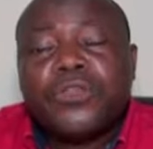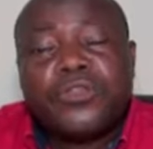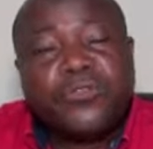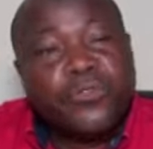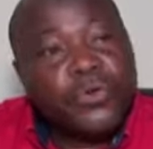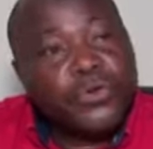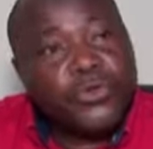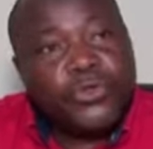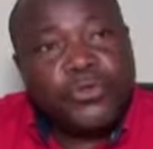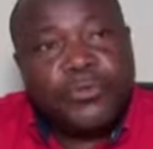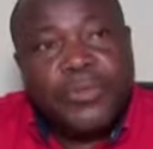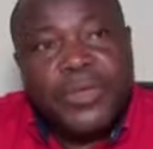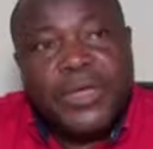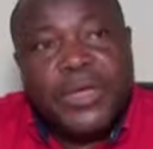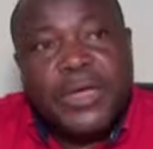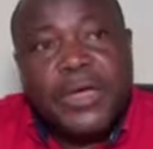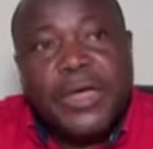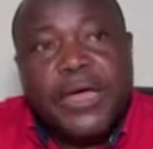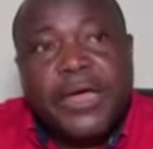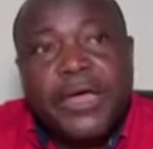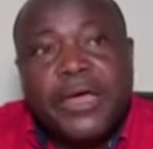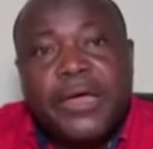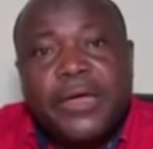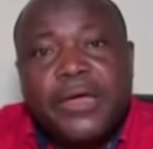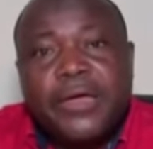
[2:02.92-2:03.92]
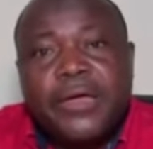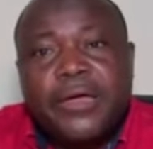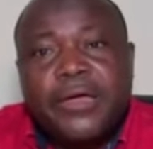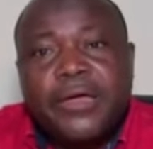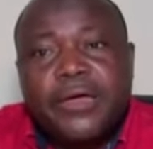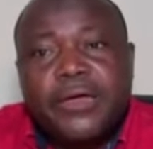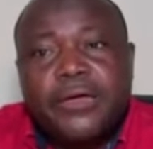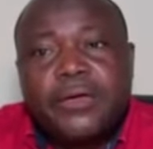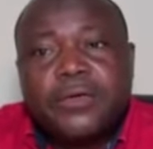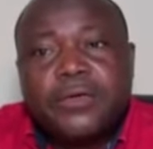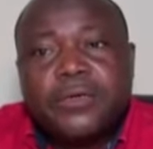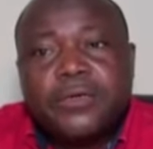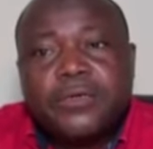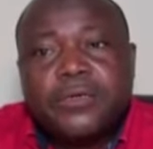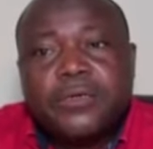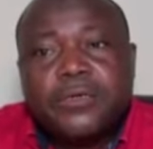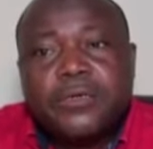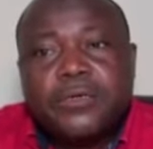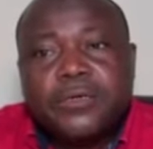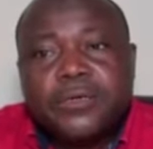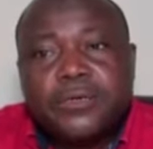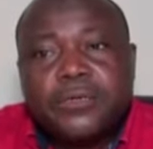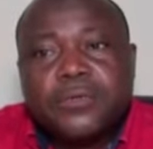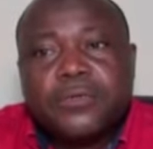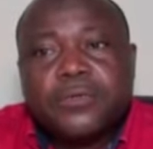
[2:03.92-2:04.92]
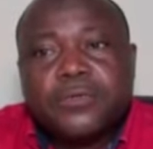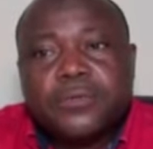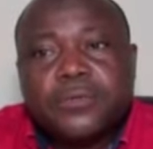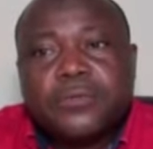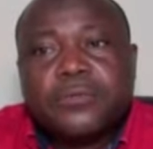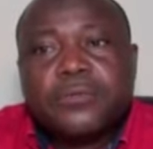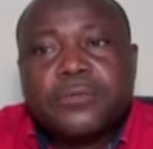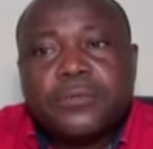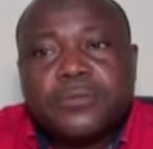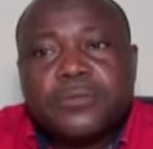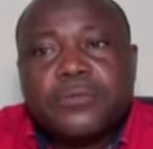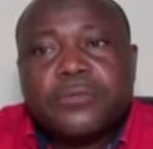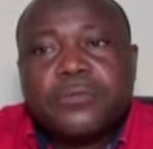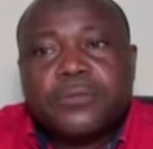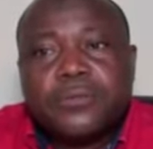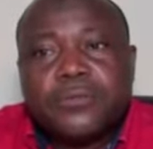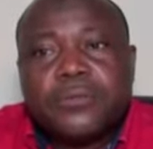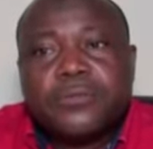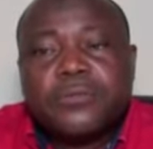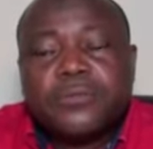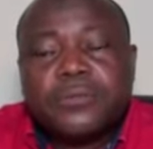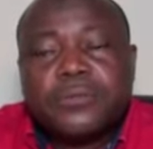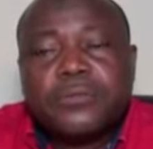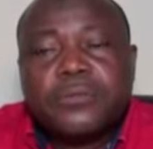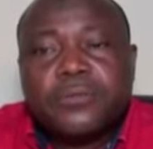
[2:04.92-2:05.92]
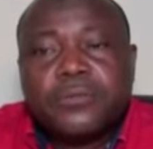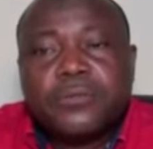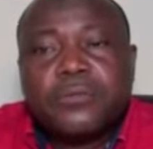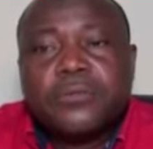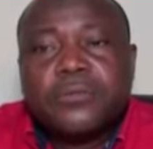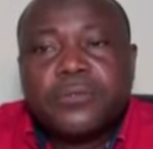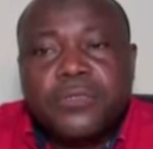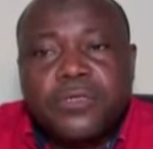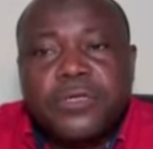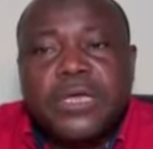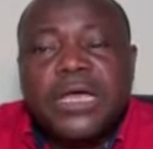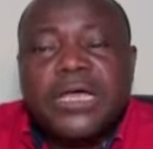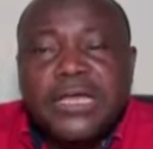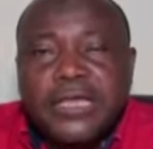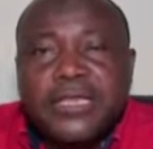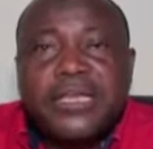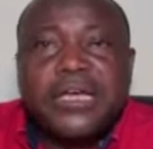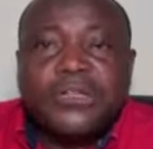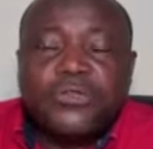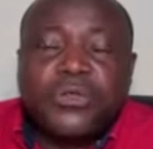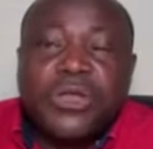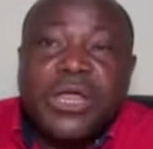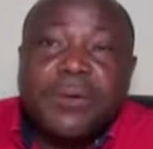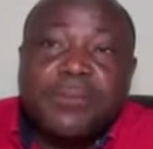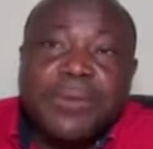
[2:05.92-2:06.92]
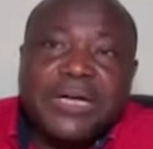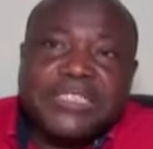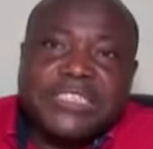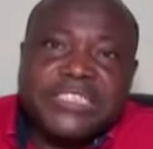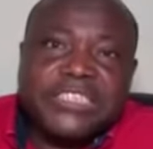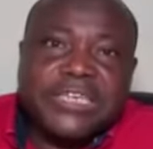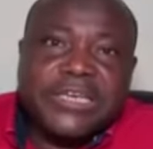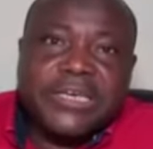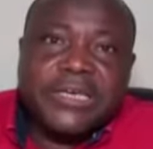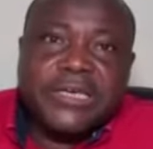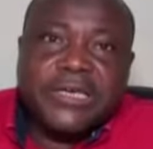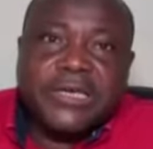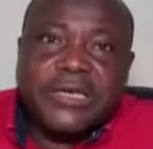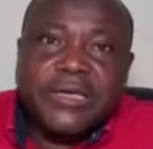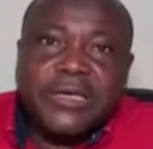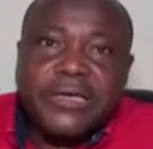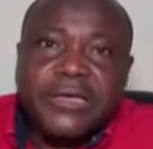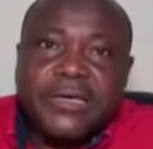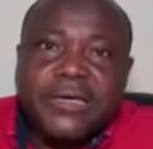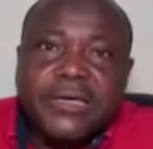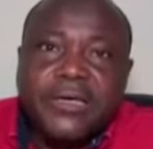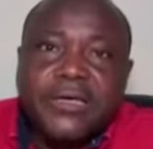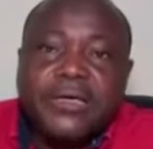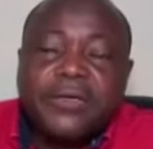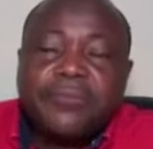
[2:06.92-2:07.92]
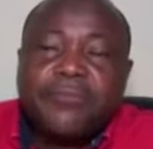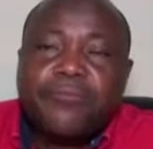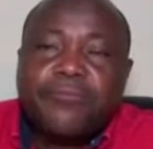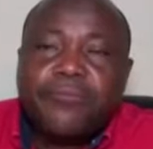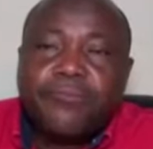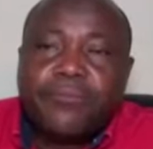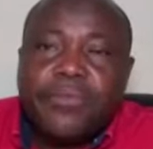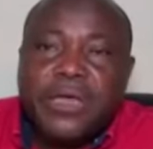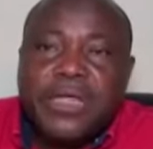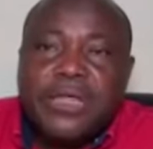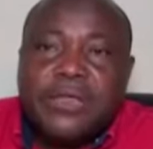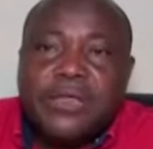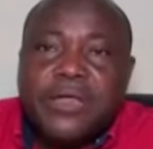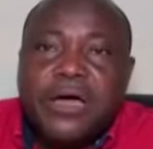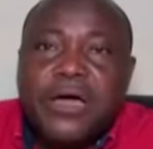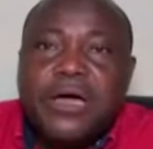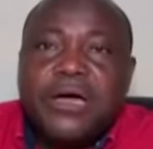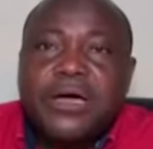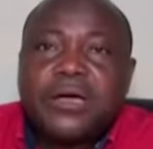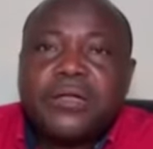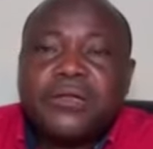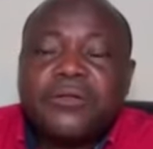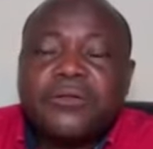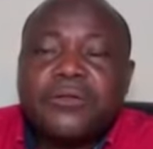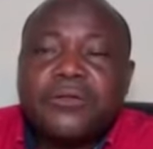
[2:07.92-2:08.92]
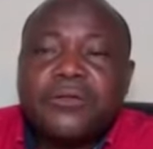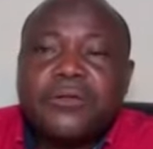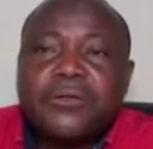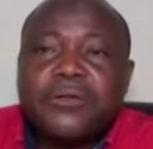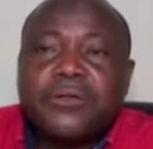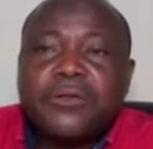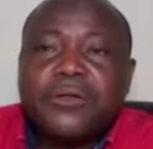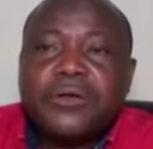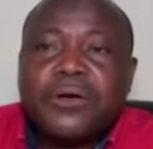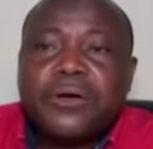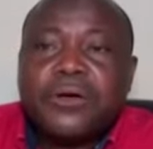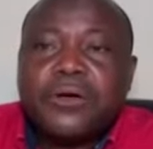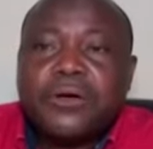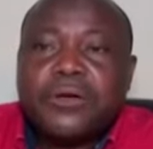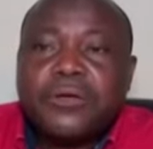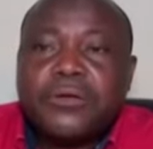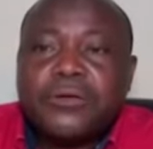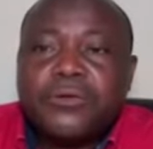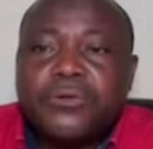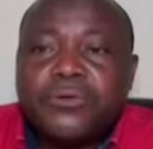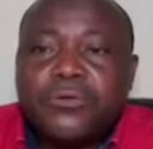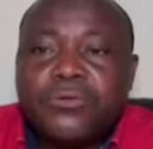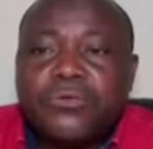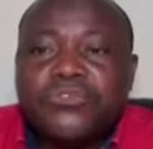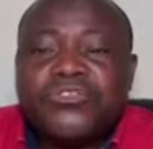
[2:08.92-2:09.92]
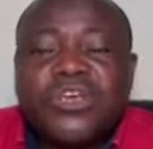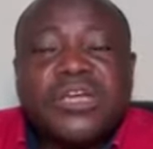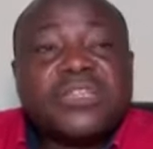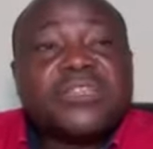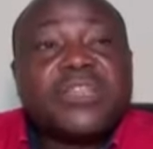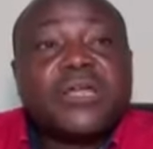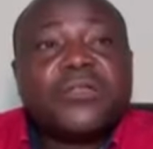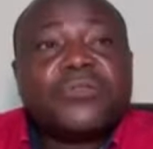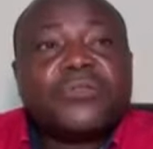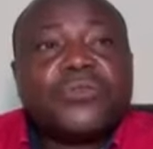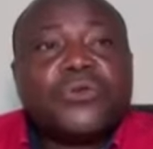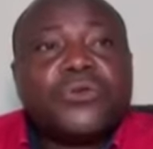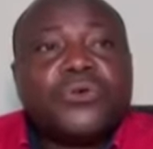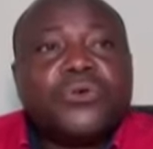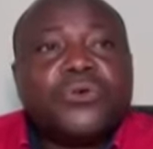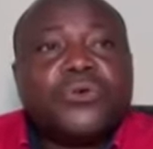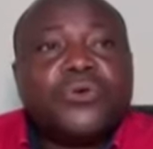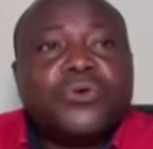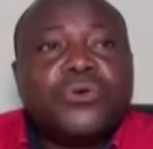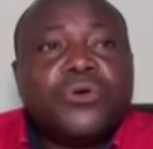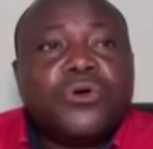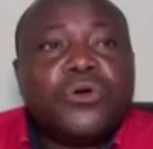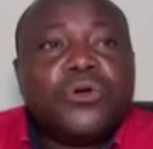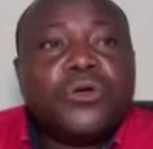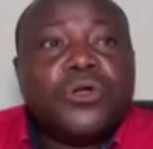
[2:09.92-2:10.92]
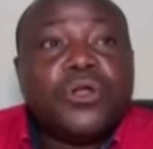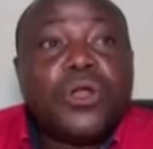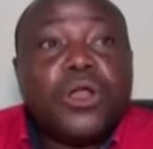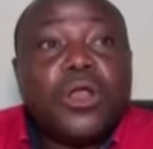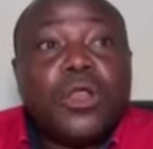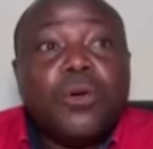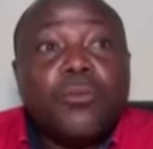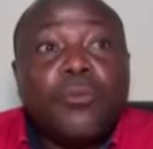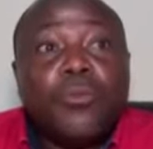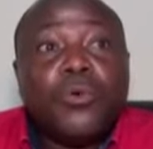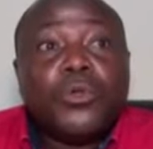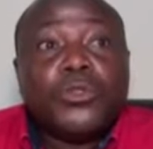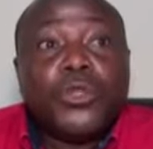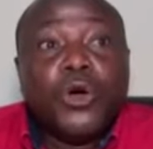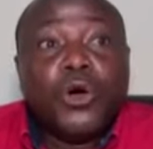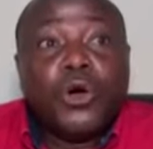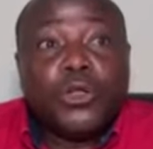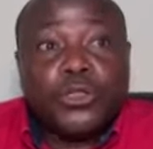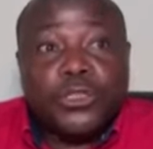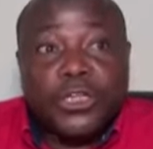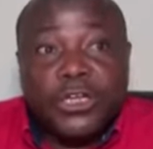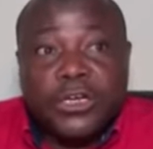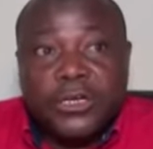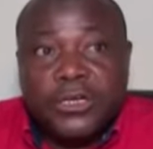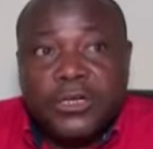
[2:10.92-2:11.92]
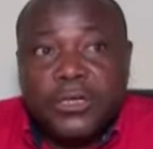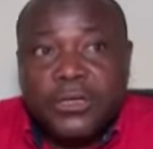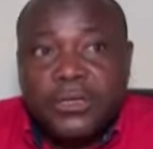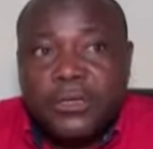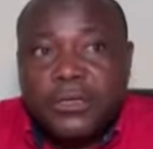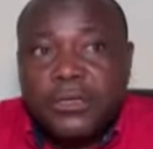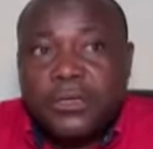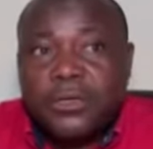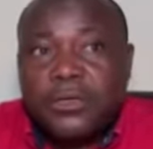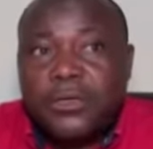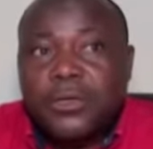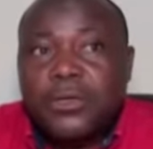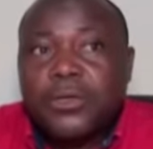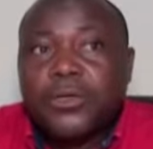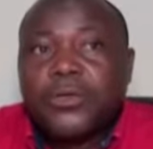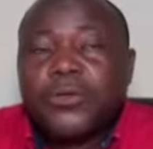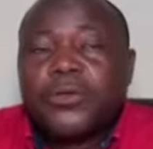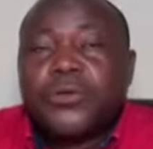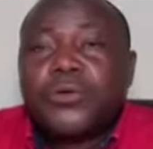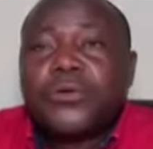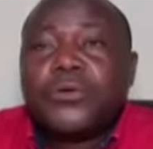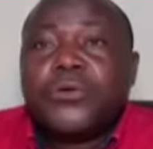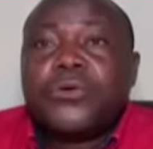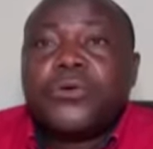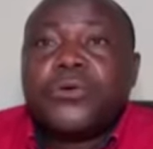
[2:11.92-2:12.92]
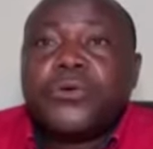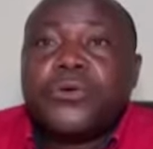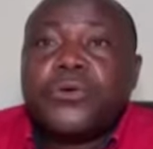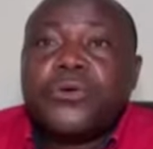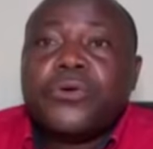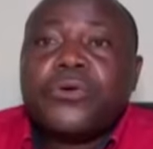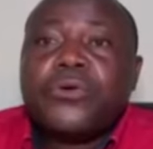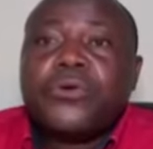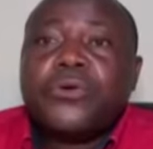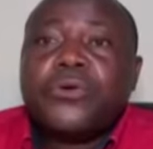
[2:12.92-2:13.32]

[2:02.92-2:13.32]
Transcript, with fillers: niveau du BR, euh, il y a de la matière. Maintenant, nous attendons le mot d'ordre que